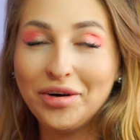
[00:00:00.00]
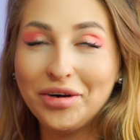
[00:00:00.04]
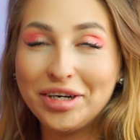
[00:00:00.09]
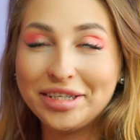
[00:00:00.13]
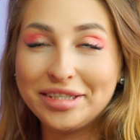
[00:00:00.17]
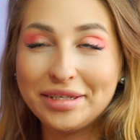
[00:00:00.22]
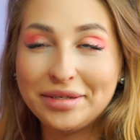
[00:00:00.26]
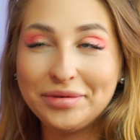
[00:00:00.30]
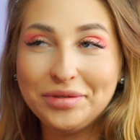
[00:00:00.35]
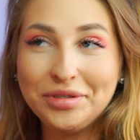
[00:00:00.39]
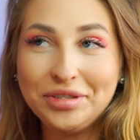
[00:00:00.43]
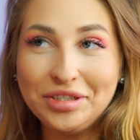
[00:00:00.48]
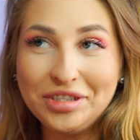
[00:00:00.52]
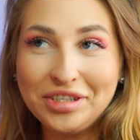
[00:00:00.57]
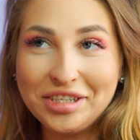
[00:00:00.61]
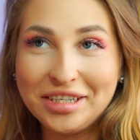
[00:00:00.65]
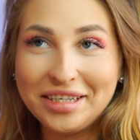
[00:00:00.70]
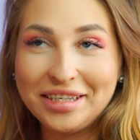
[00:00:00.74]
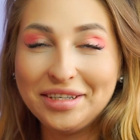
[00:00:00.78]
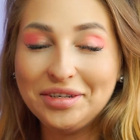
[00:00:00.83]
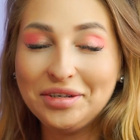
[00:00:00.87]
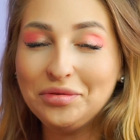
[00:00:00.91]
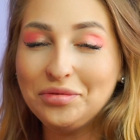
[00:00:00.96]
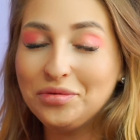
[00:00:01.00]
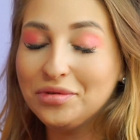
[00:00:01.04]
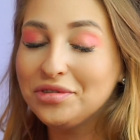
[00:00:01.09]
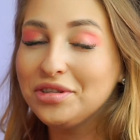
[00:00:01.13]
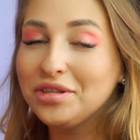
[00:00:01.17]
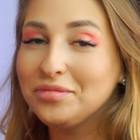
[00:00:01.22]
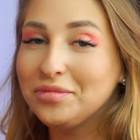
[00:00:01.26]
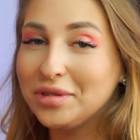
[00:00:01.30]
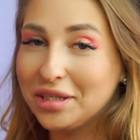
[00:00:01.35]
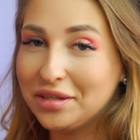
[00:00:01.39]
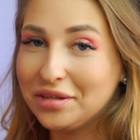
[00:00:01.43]
Okazało się, że
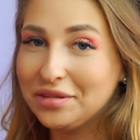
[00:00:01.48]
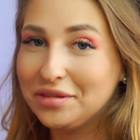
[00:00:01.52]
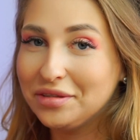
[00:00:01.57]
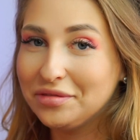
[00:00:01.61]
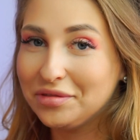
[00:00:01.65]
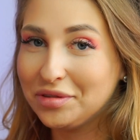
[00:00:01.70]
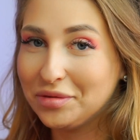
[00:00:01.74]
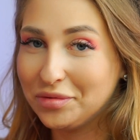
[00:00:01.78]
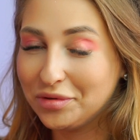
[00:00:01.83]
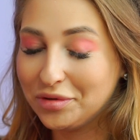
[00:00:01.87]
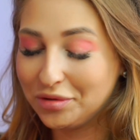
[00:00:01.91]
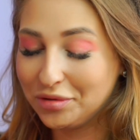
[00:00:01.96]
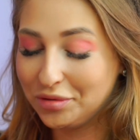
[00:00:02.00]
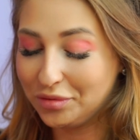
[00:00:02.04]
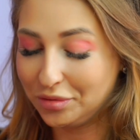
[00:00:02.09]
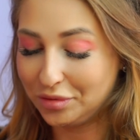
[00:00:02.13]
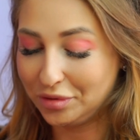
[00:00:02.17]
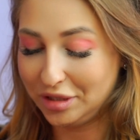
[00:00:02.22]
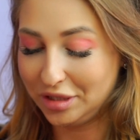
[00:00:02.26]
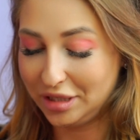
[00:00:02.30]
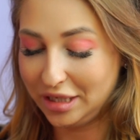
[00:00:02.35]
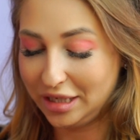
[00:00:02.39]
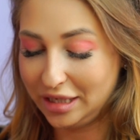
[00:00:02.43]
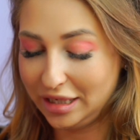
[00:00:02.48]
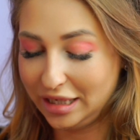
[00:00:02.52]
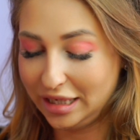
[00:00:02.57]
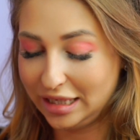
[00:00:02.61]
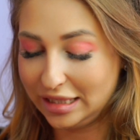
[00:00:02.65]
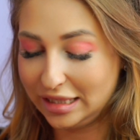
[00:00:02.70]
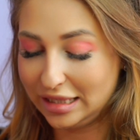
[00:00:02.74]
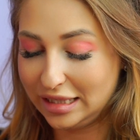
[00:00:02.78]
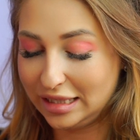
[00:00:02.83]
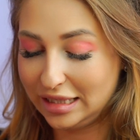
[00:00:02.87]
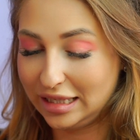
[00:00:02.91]
główną nagrodą w tym konkursie
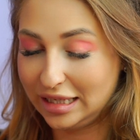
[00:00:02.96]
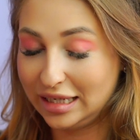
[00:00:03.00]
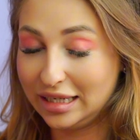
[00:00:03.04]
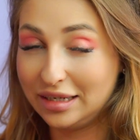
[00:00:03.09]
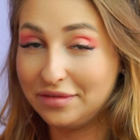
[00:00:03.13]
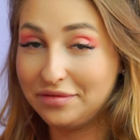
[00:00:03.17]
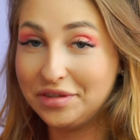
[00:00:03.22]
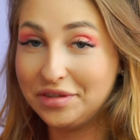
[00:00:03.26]
jest e,